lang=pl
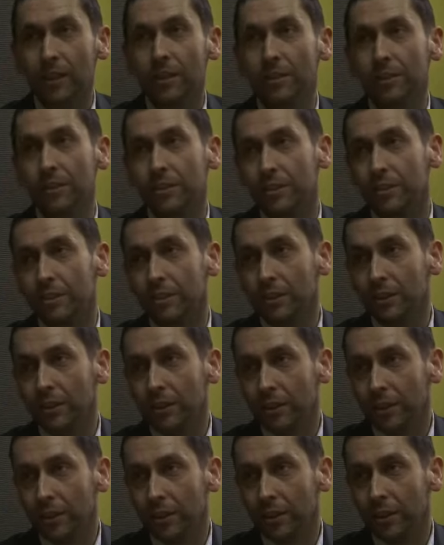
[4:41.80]
jest
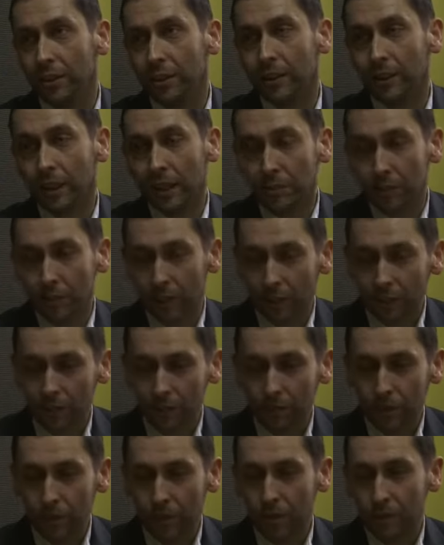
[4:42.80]
e, kaczka
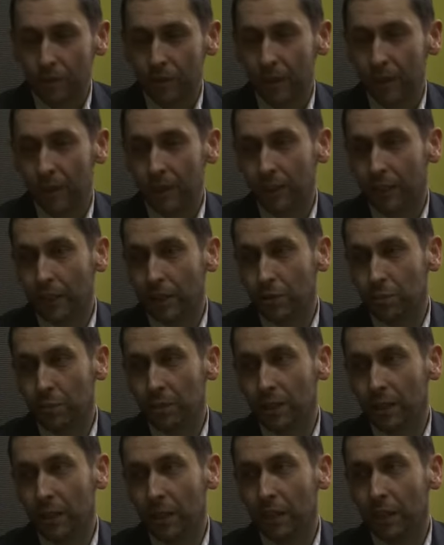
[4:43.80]
do wykorzystania, taka
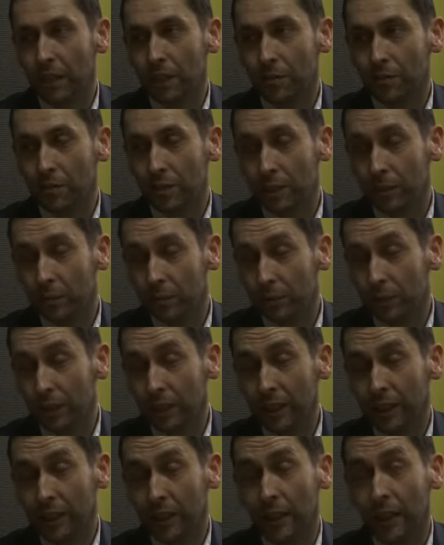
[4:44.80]
szpitalna, czy tam
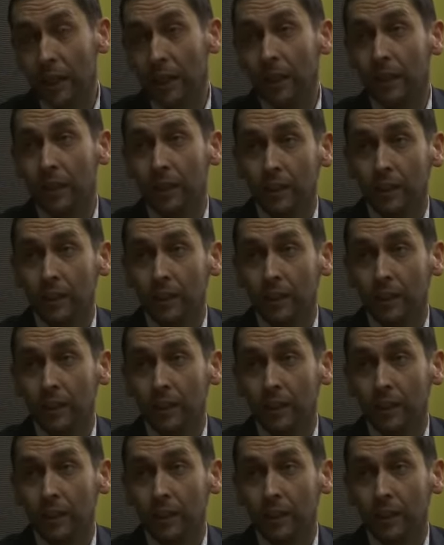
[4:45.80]
butelka